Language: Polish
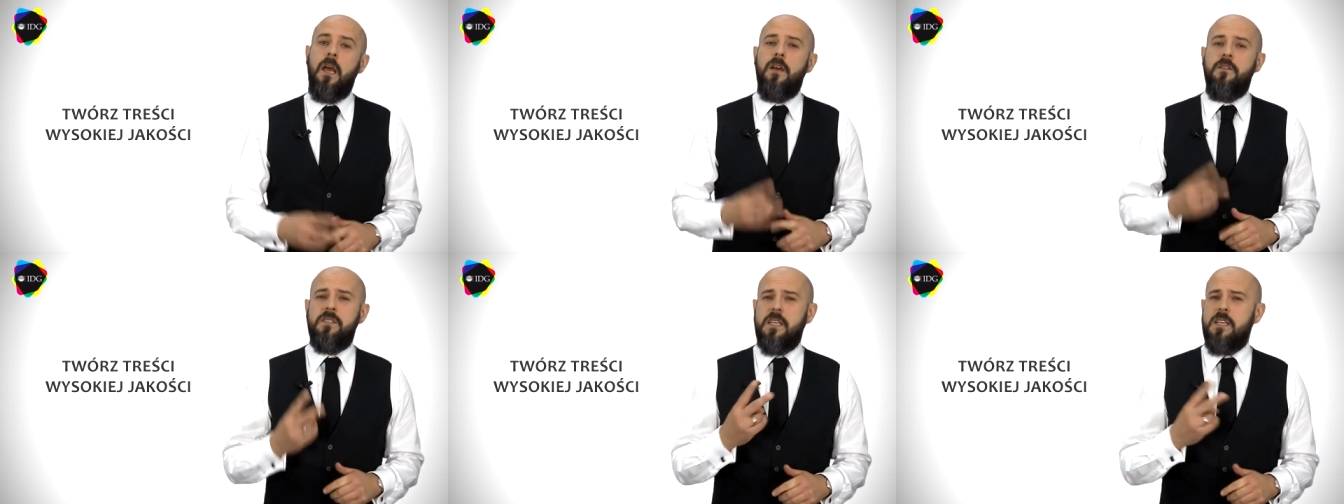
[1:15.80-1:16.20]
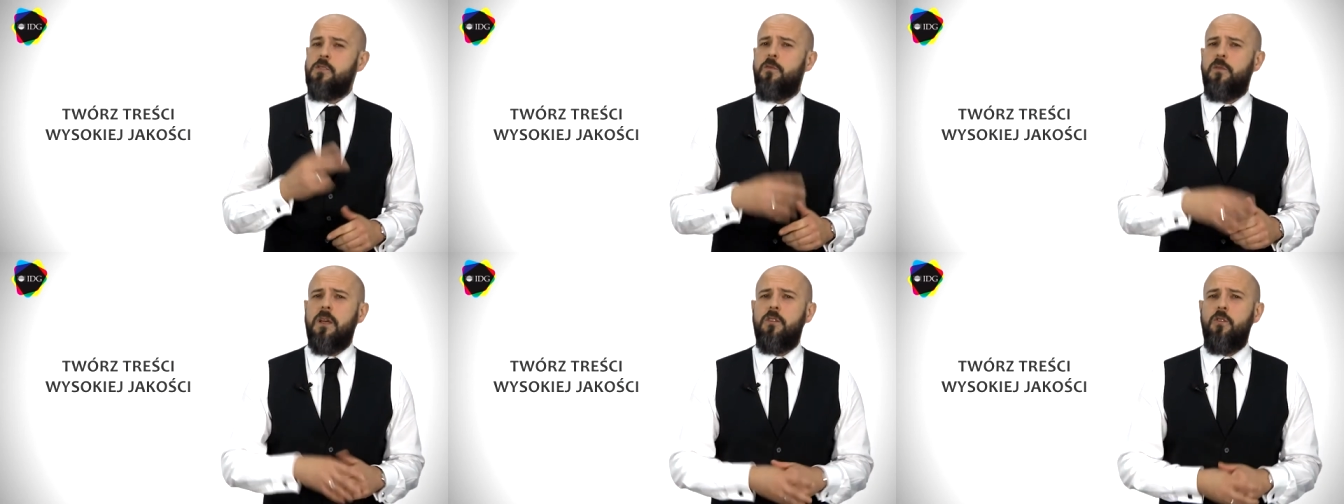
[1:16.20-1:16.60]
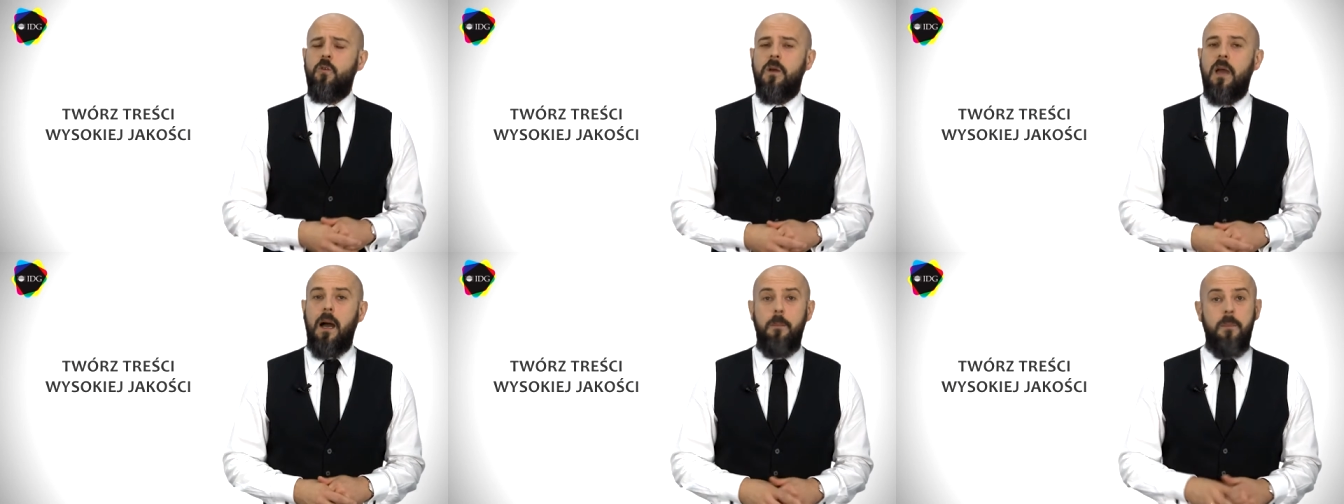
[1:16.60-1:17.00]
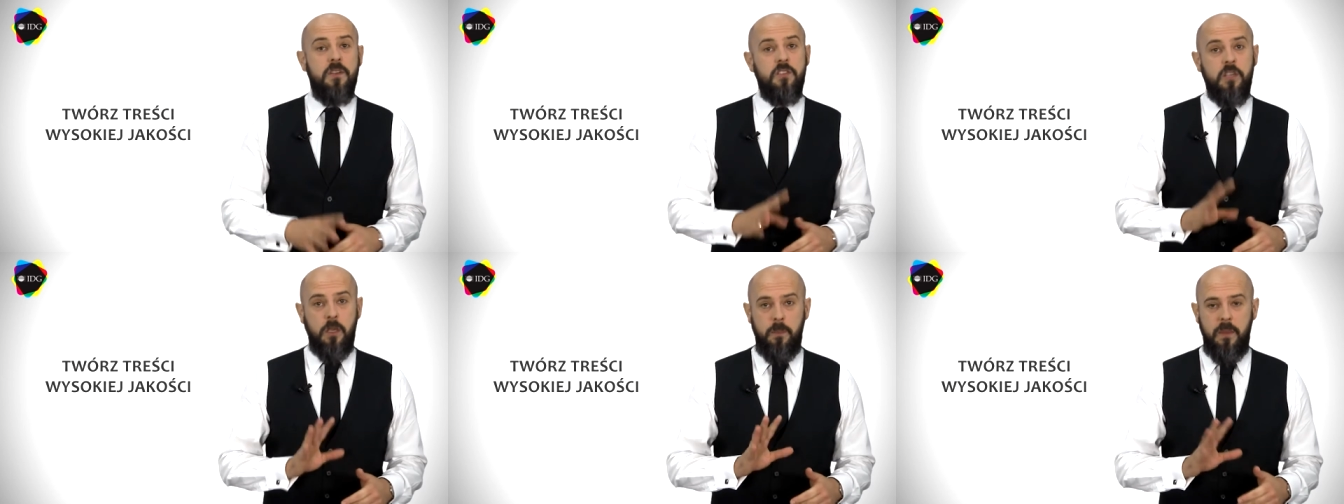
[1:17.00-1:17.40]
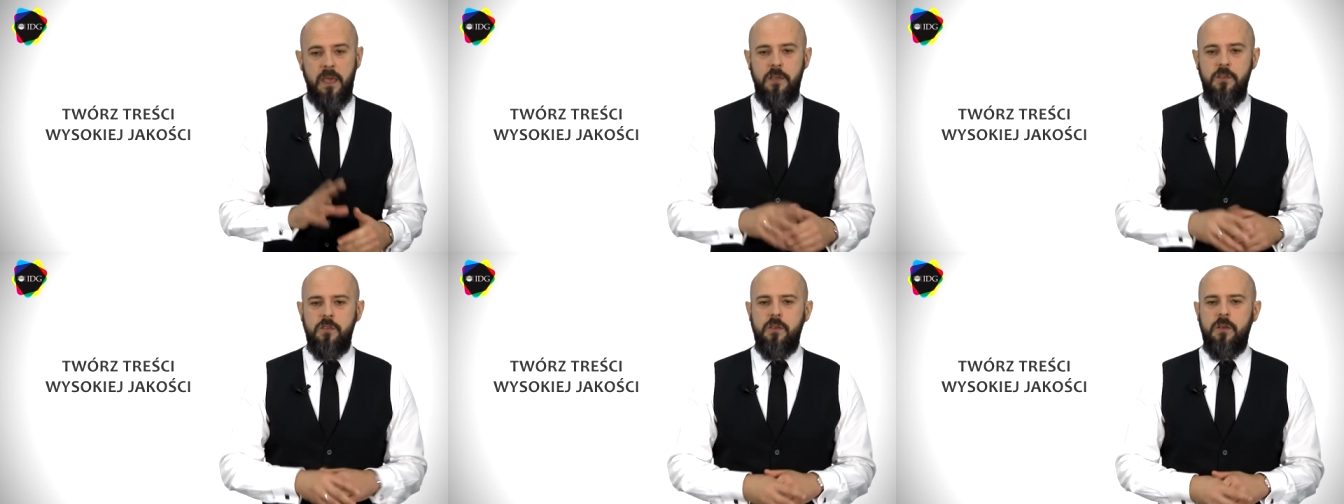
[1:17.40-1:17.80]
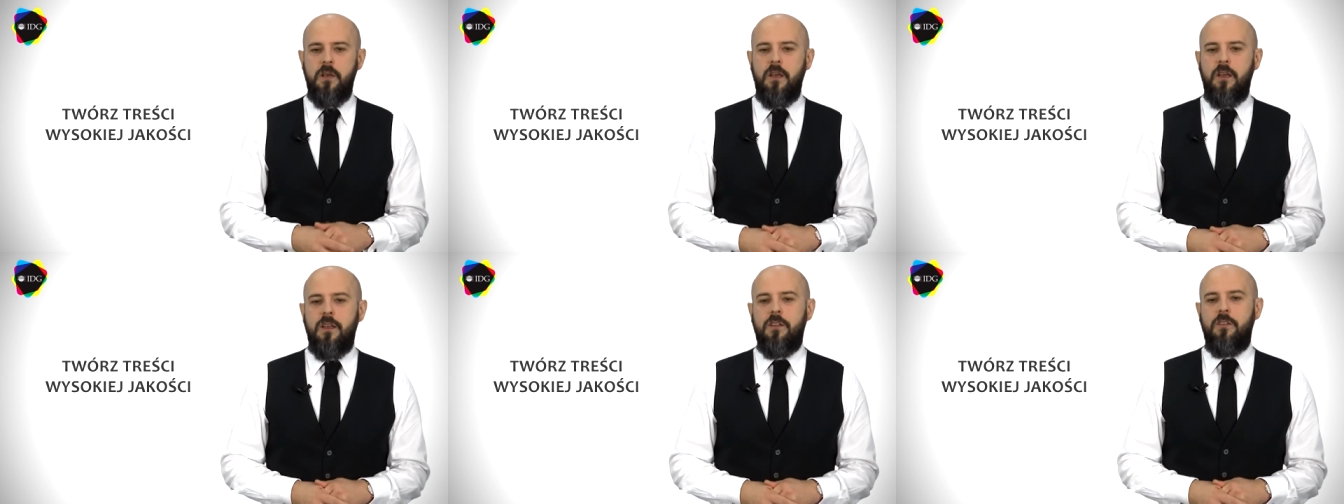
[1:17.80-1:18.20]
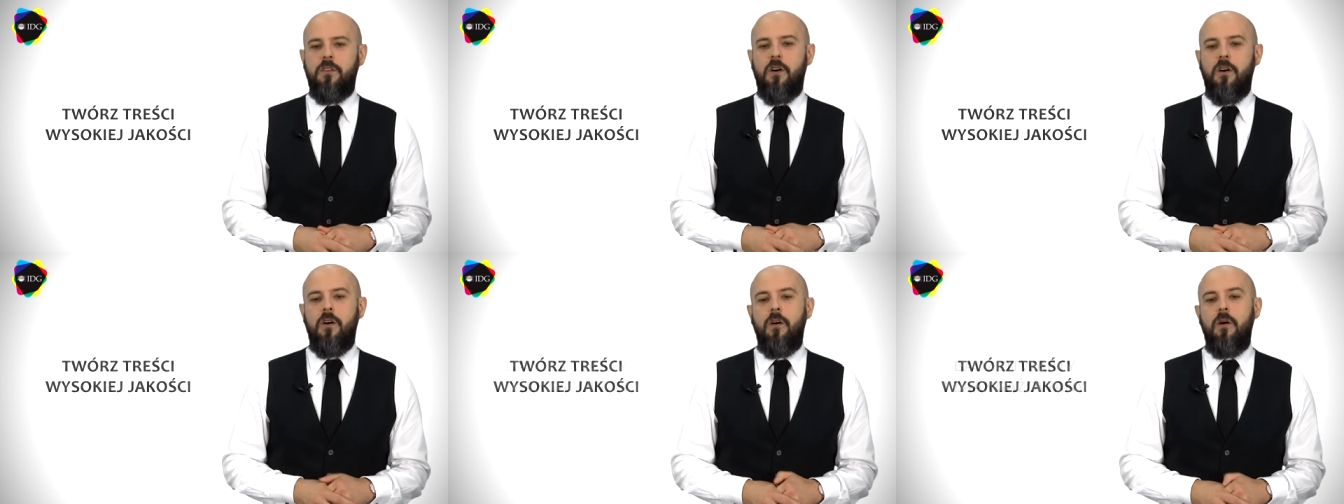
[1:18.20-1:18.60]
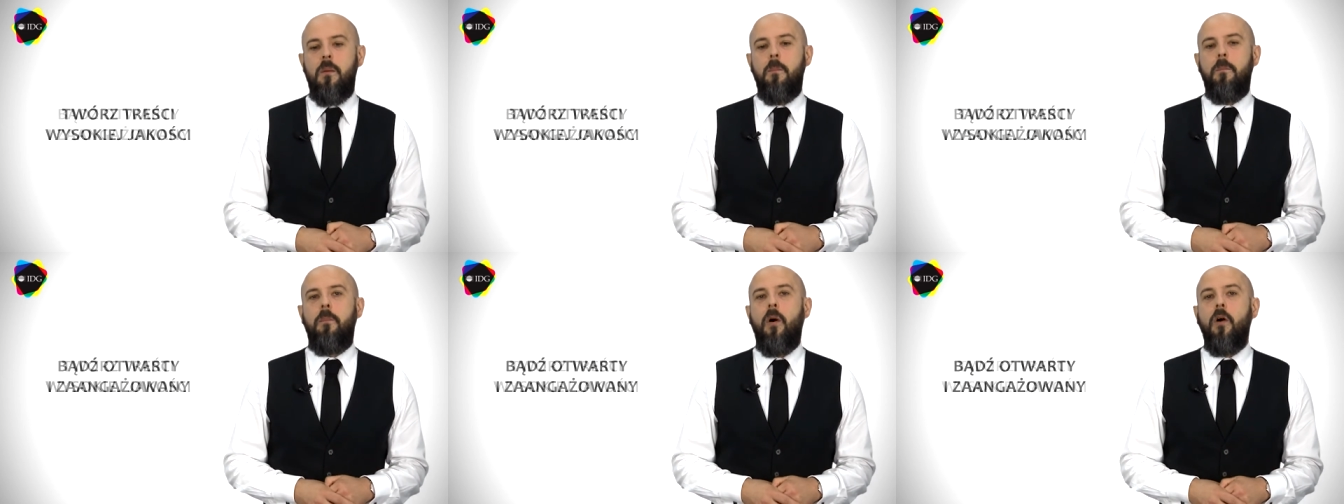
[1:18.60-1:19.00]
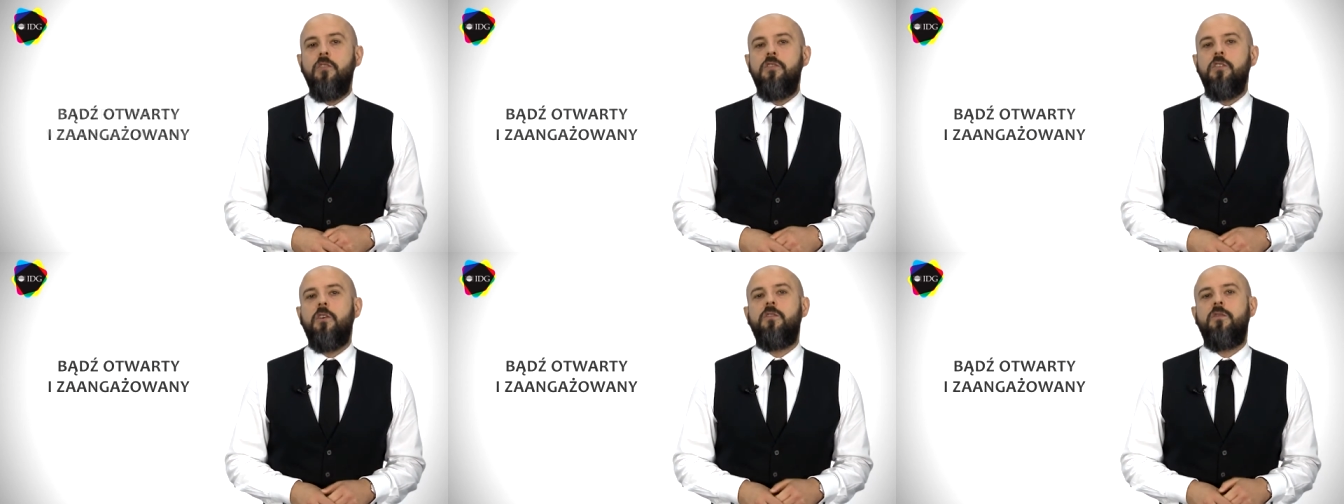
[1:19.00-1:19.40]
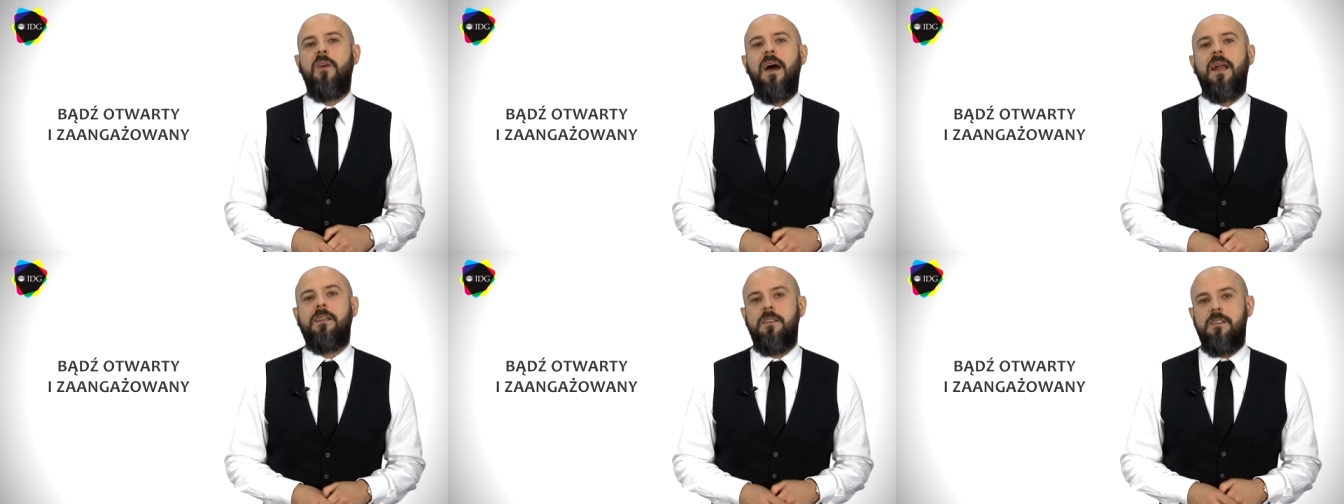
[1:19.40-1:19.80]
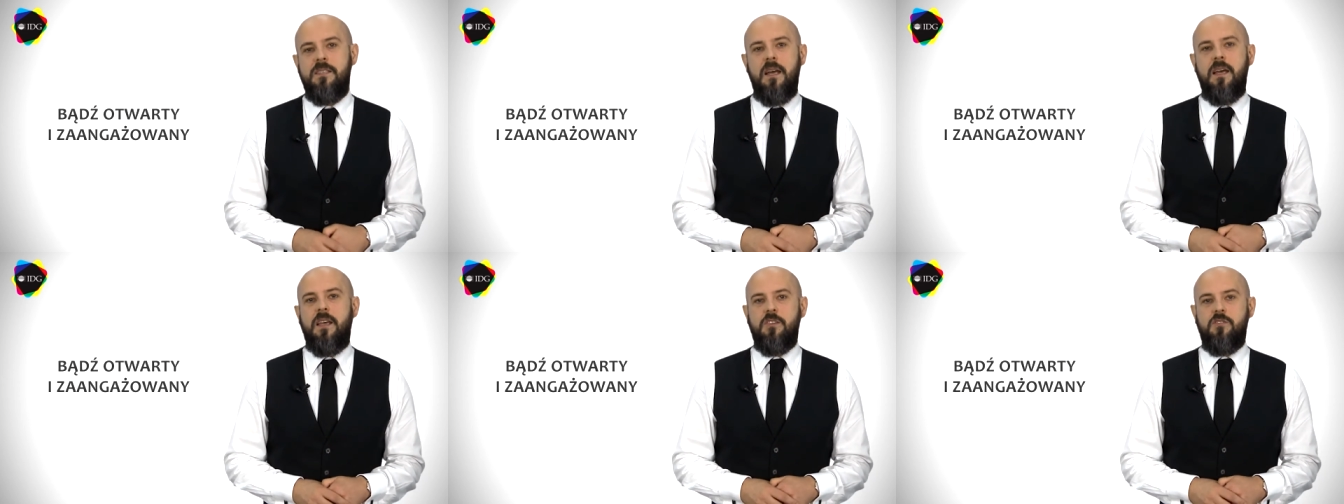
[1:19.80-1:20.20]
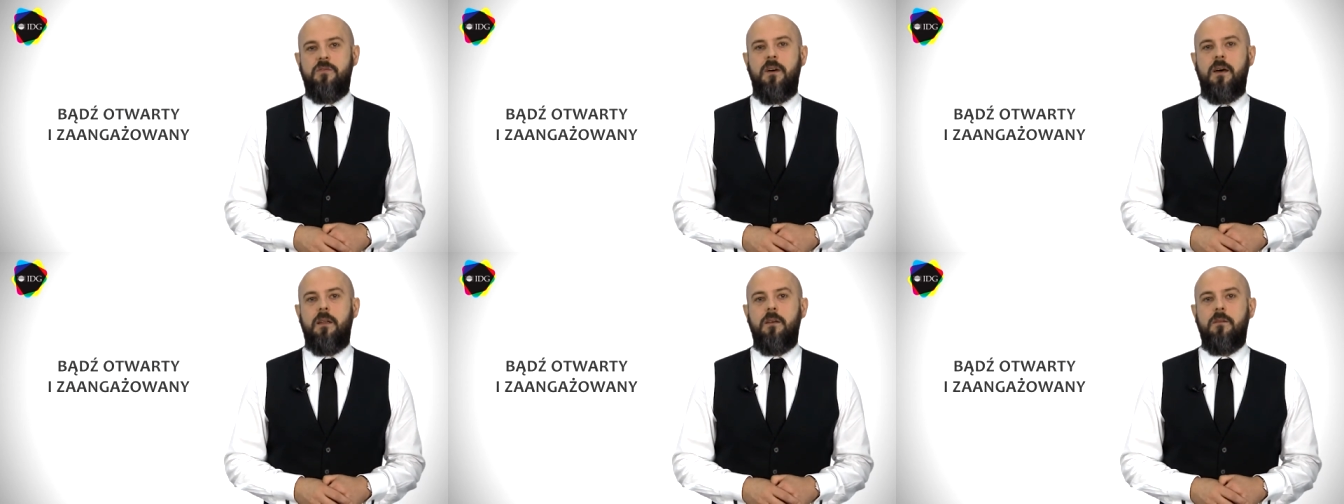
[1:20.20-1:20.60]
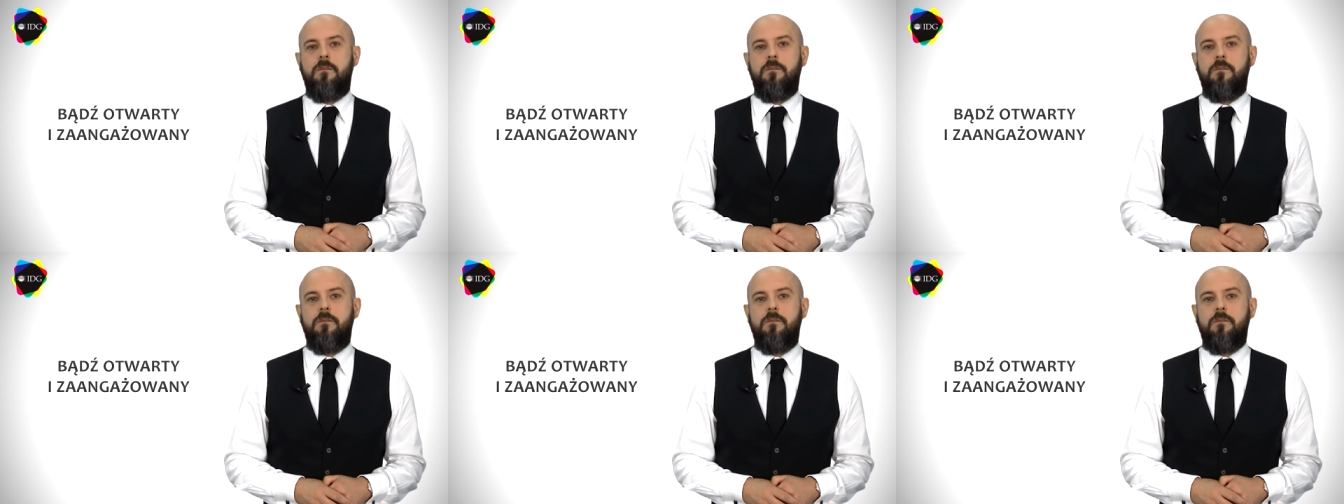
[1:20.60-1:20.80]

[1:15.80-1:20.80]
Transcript: Wskazówka druga, będzie ich pięć, to bądź otwarty i zaangażowany.